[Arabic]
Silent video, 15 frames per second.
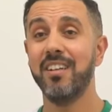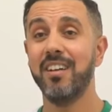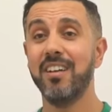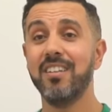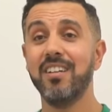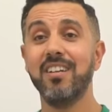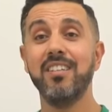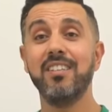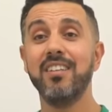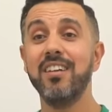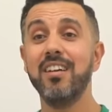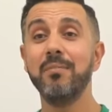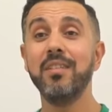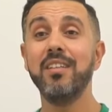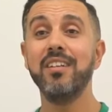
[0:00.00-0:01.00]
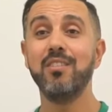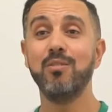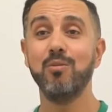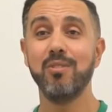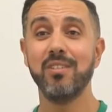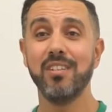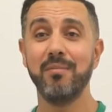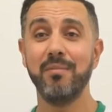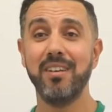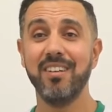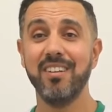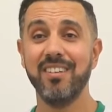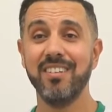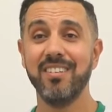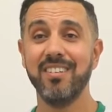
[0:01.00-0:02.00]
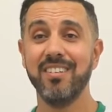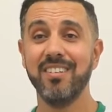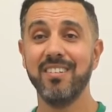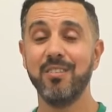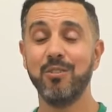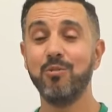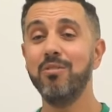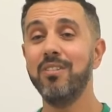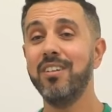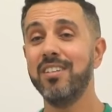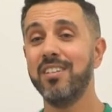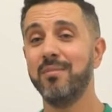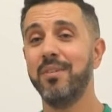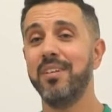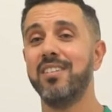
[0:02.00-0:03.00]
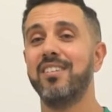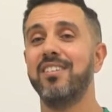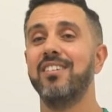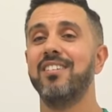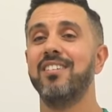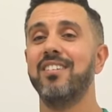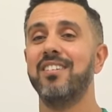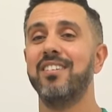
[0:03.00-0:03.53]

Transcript: على خاطر كانت ريال مدريد تونس قبل شكون يهز مع الستاد